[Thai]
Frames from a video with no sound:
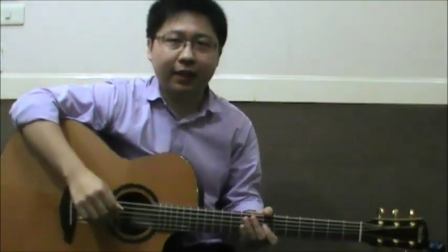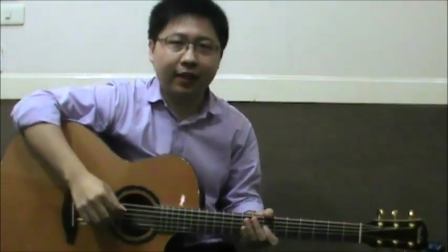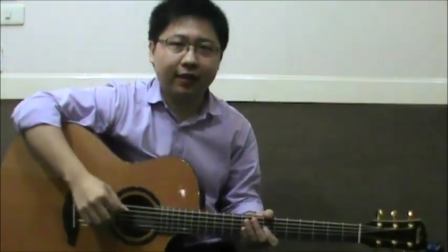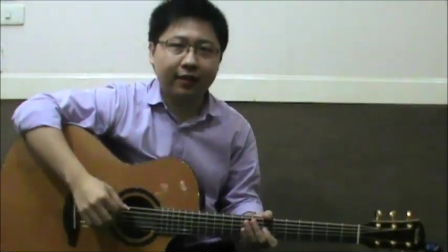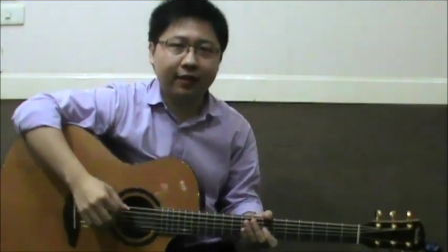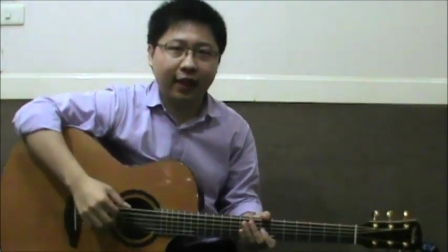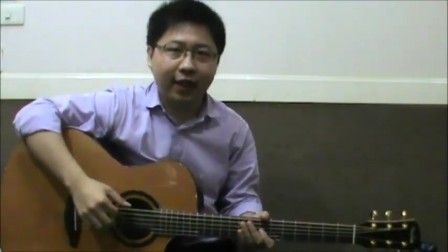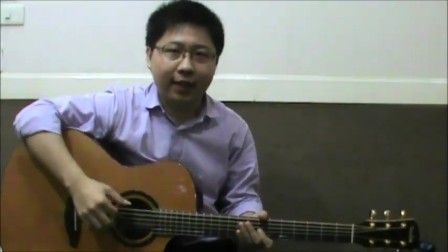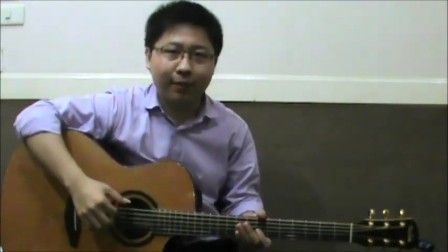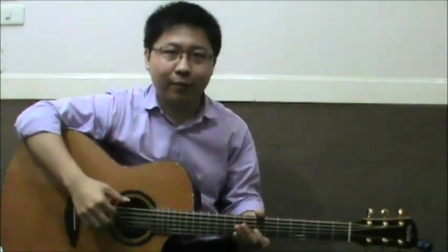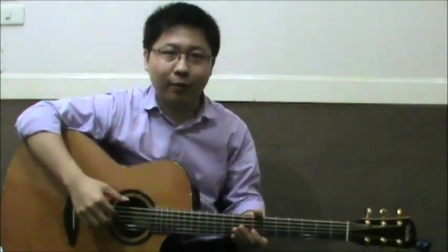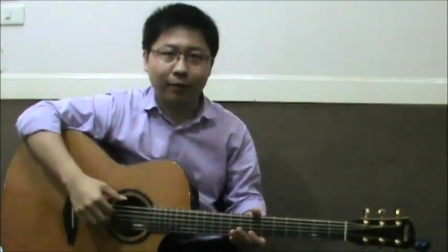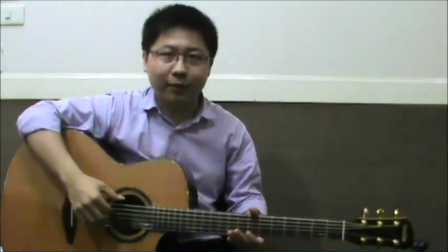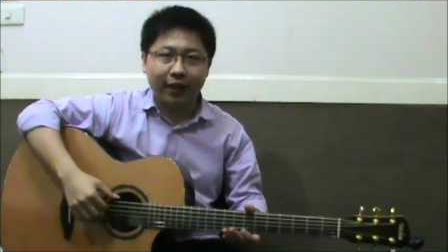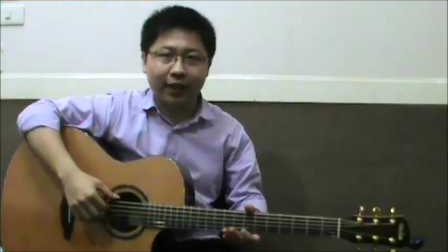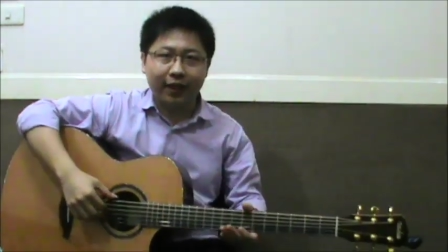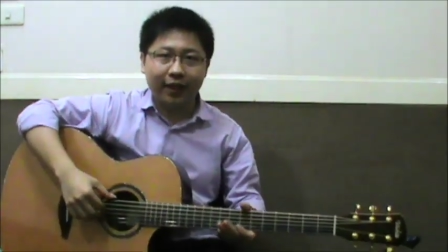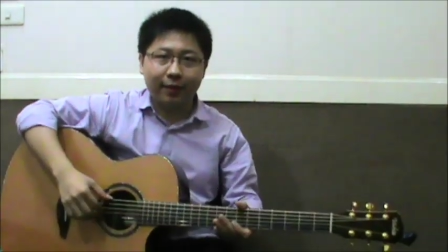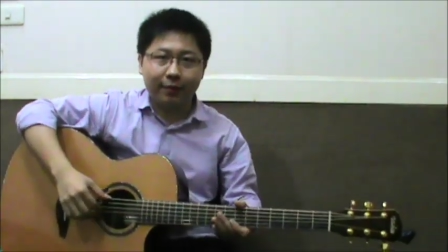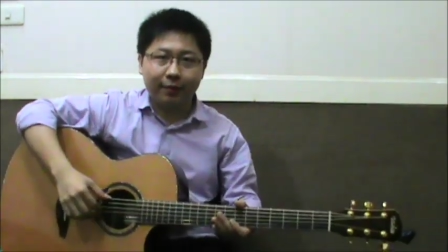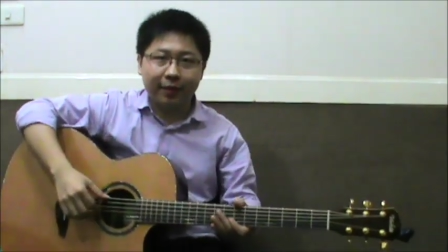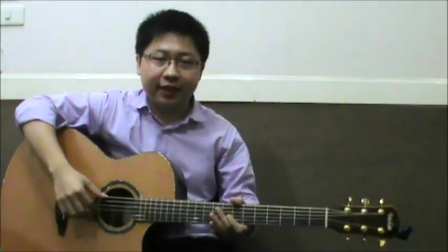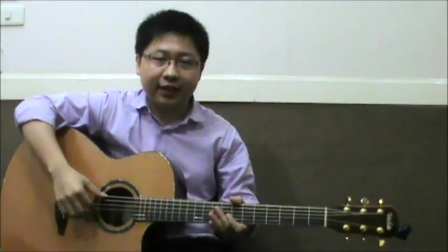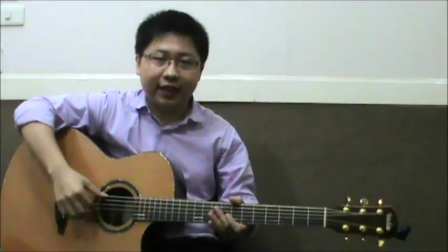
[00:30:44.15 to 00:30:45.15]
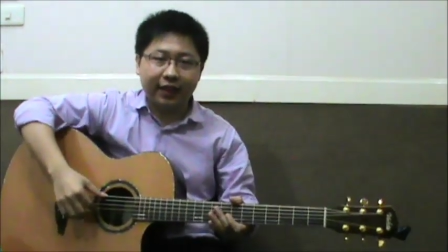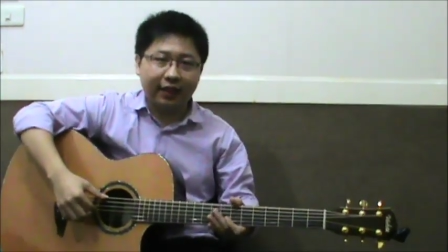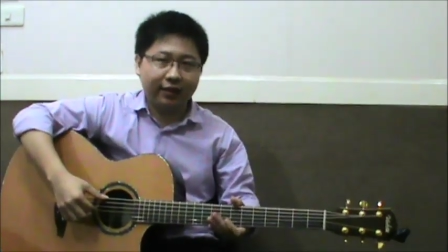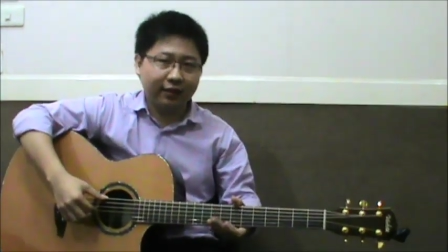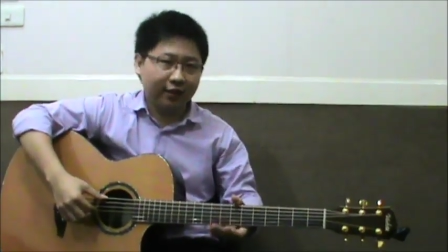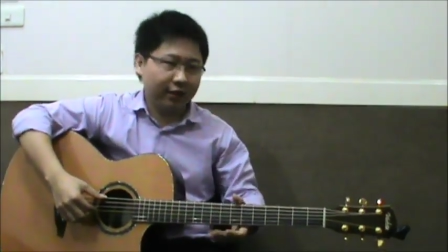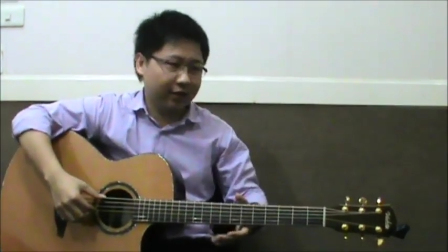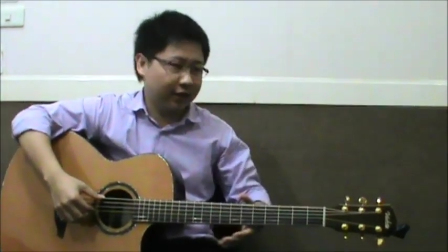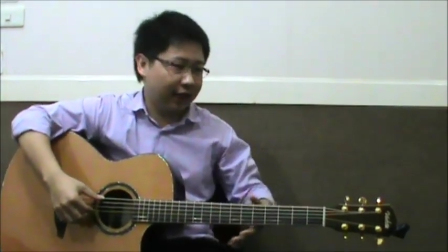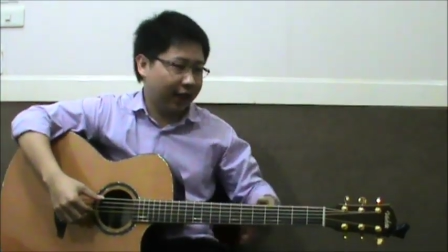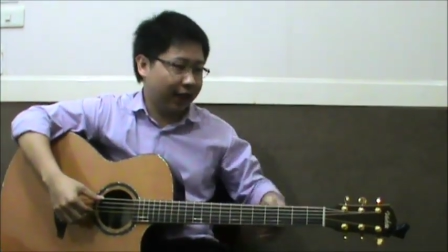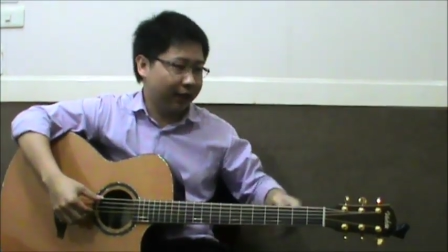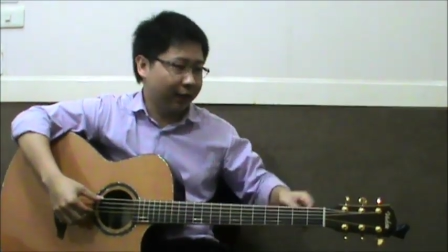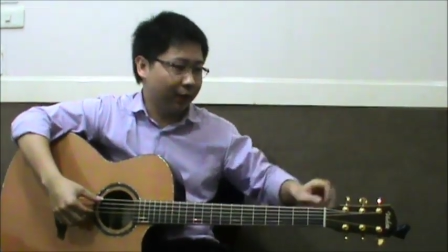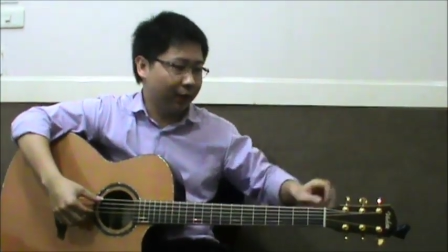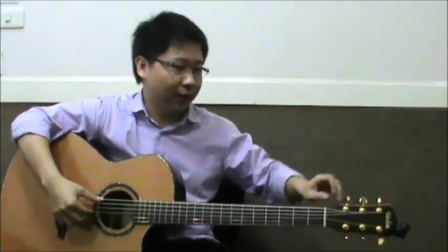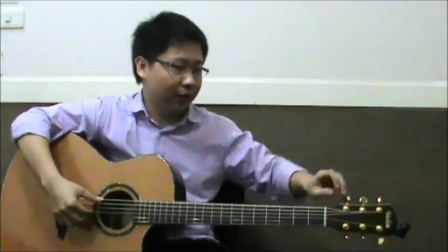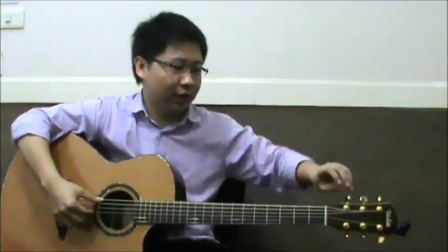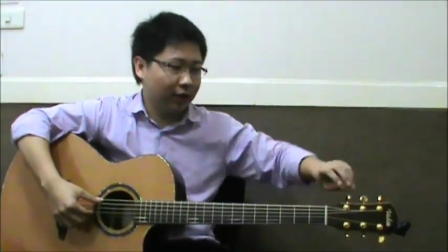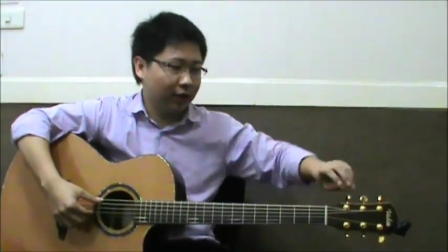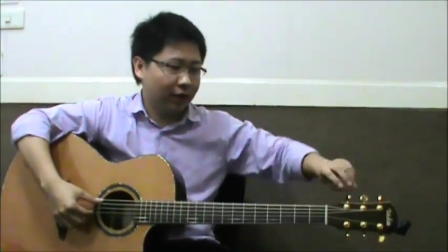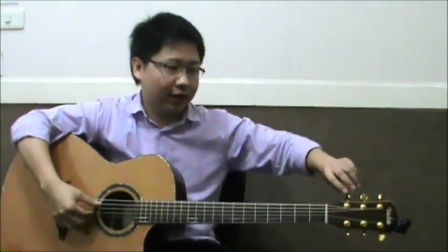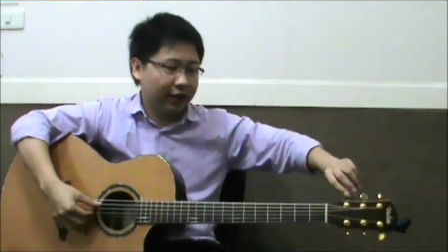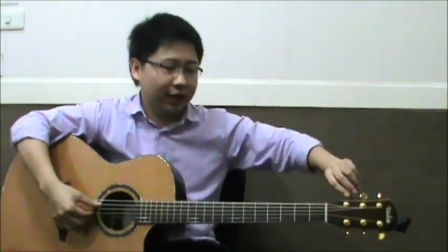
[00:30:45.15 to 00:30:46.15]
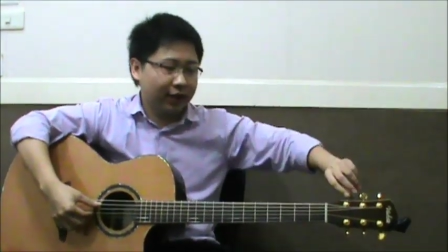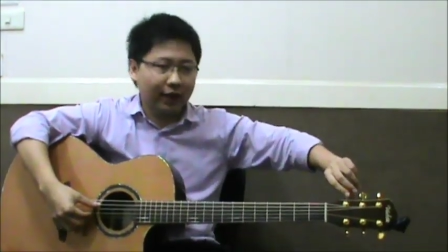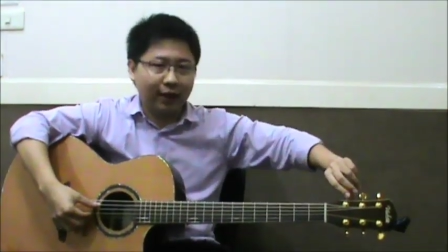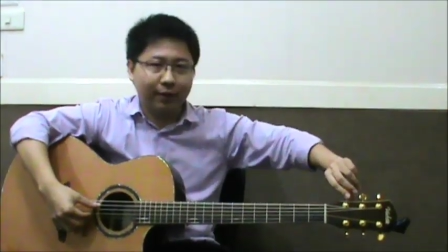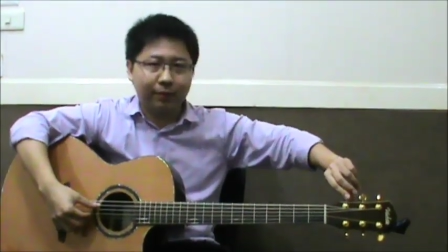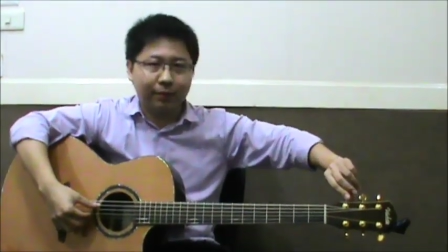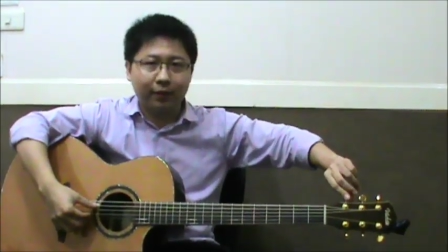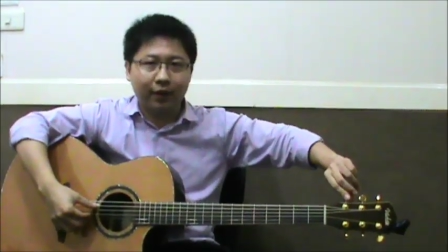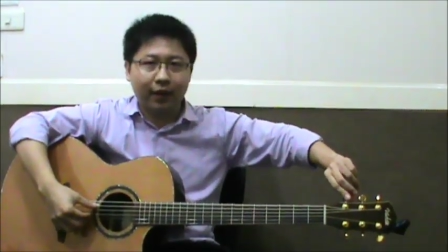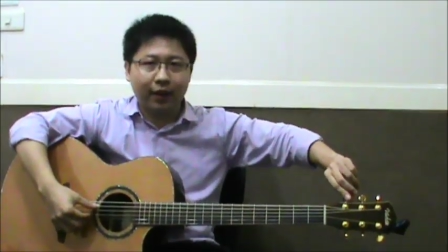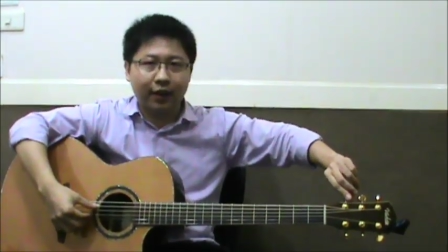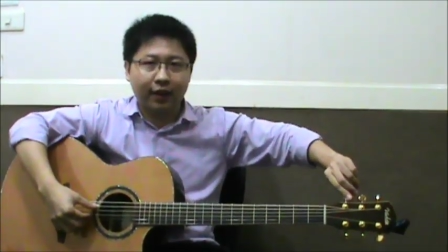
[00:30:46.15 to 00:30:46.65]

ตั้งสายผมแนะนำให้ตั้งจากสาย6ก่อนนะครับ